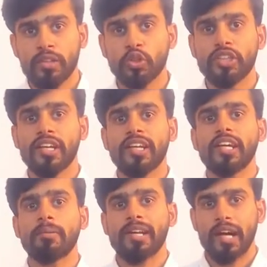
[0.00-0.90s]
तो ये रही
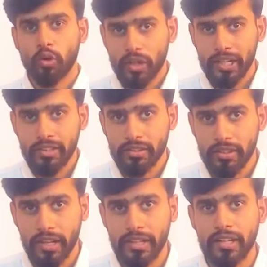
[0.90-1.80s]
हमारी आउटलाइन
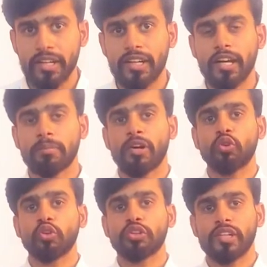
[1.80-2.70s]
एट एंड हम
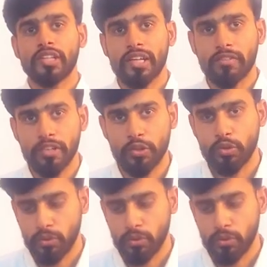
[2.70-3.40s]
कंक्लूड कर देंगे वीडियो